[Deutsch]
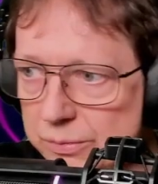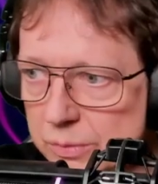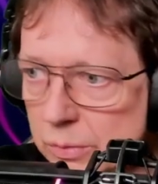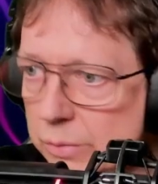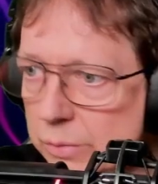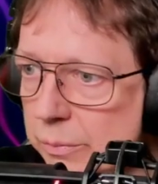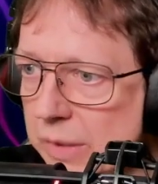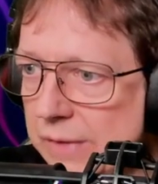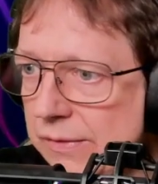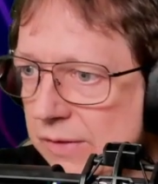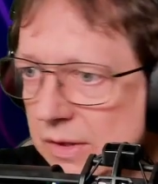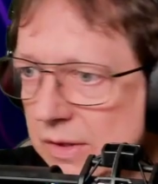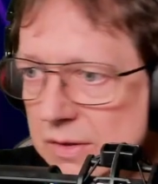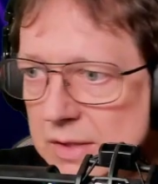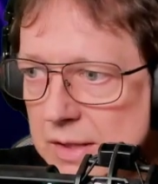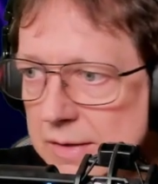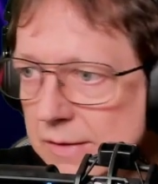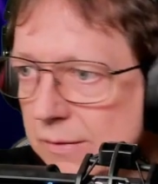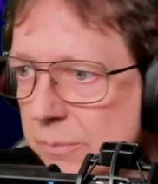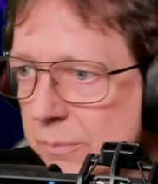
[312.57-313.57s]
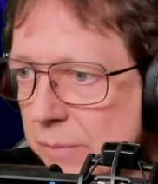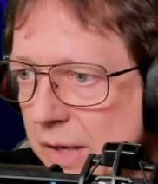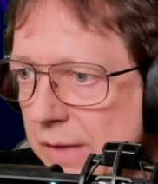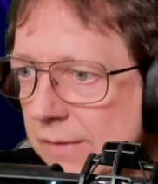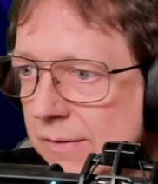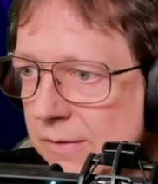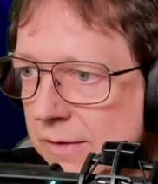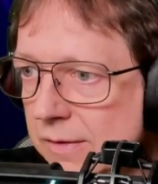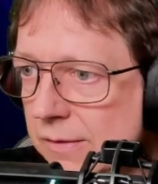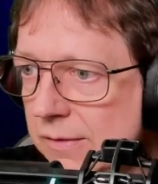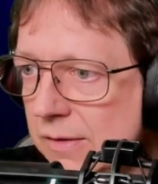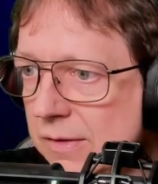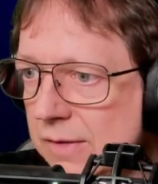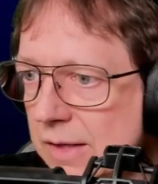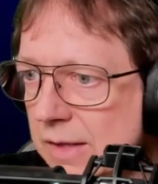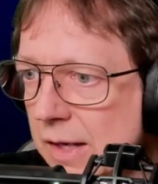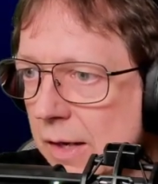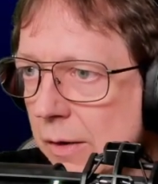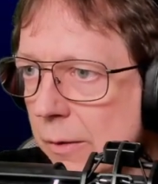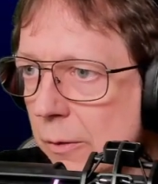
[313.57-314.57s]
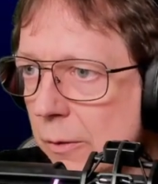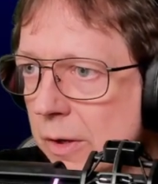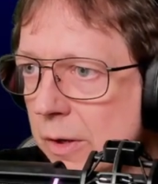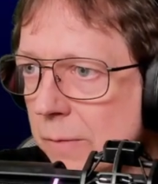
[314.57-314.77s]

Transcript: Und man sieht ja, das meiste sind ja auch